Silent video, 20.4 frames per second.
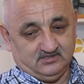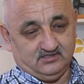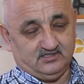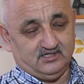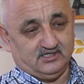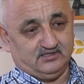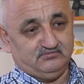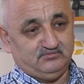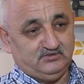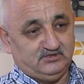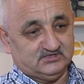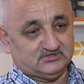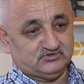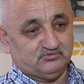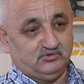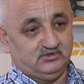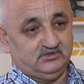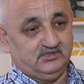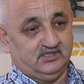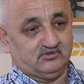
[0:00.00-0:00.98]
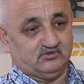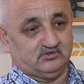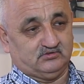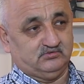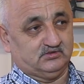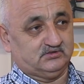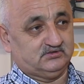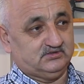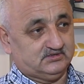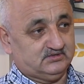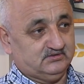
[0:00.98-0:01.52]
грабили свой народ.
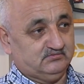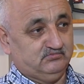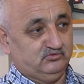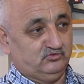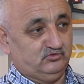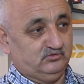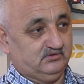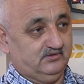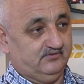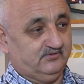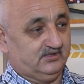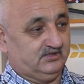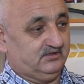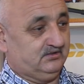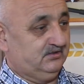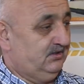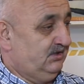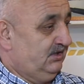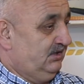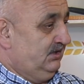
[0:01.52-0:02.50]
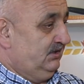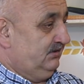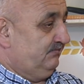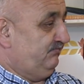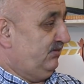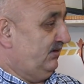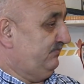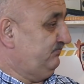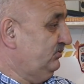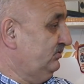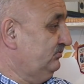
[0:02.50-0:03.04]
Вот это буду говорить.
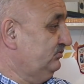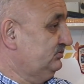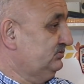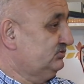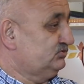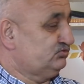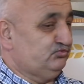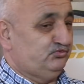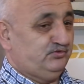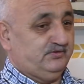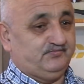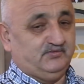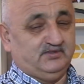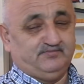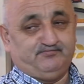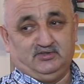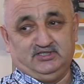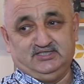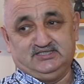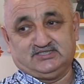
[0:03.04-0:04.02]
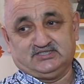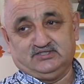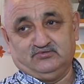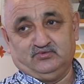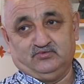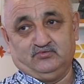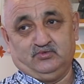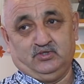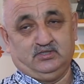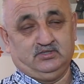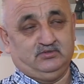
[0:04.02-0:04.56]
По поводу судебных
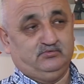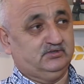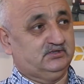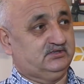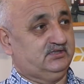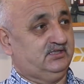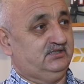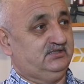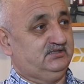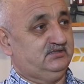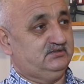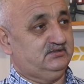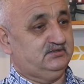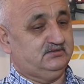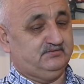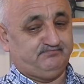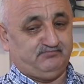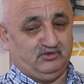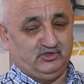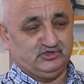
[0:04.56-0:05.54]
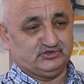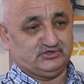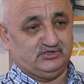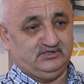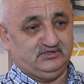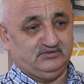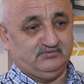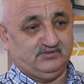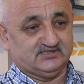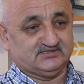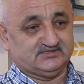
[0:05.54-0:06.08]
приставов. Вот они пришли
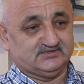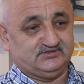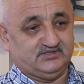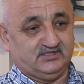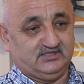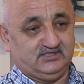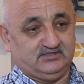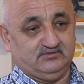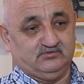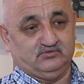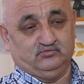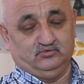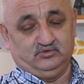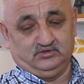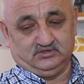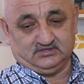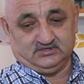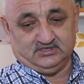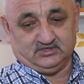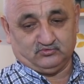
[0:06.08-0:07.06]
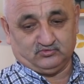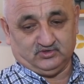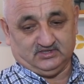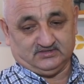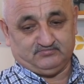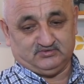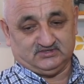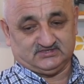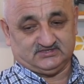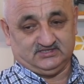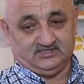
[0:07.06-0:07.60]
23-го, у них на руках
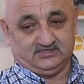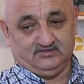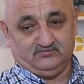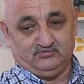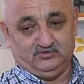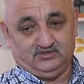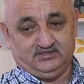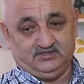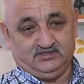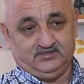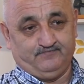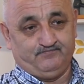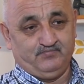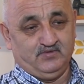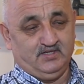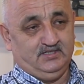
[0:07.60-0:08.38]
постановление.